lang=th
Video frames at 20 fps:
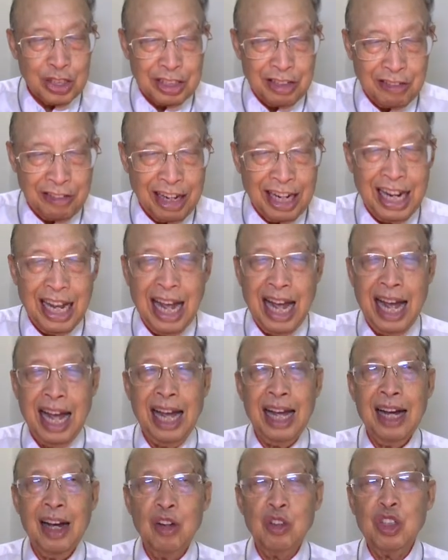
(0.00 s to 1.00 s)
แสวงหา
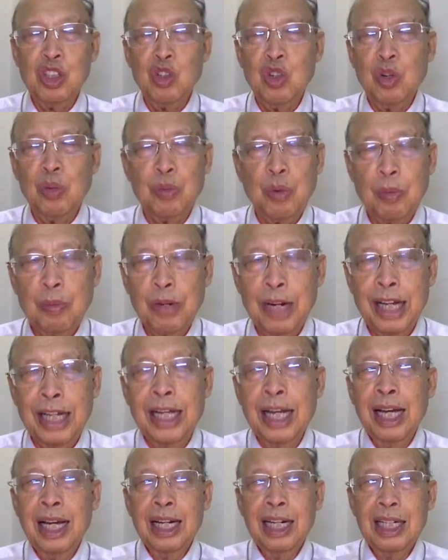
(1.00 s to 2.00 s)
เขาสิค้นพบได้
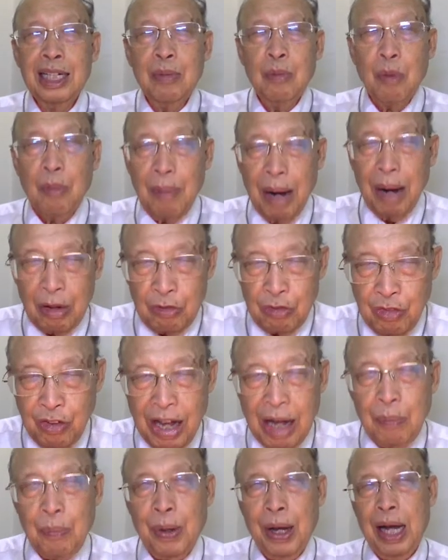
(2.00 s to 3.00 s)
หรือบหมักฟัง
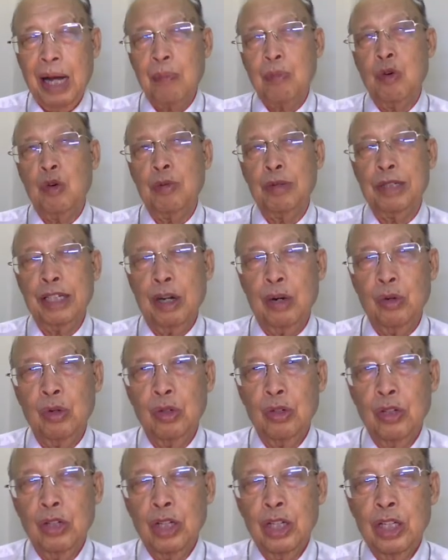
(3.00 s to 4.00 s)
พระคำของพระเจ้า
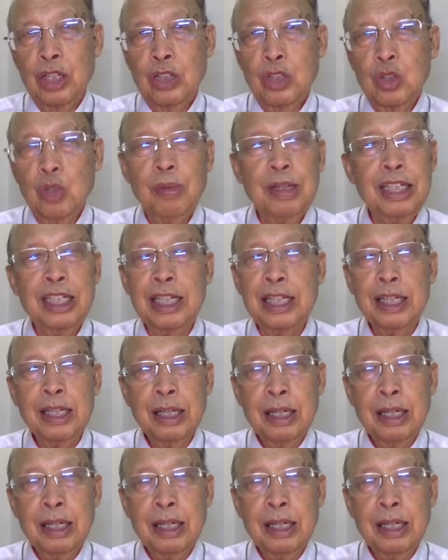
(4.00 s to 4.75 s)
ทุกมือนี่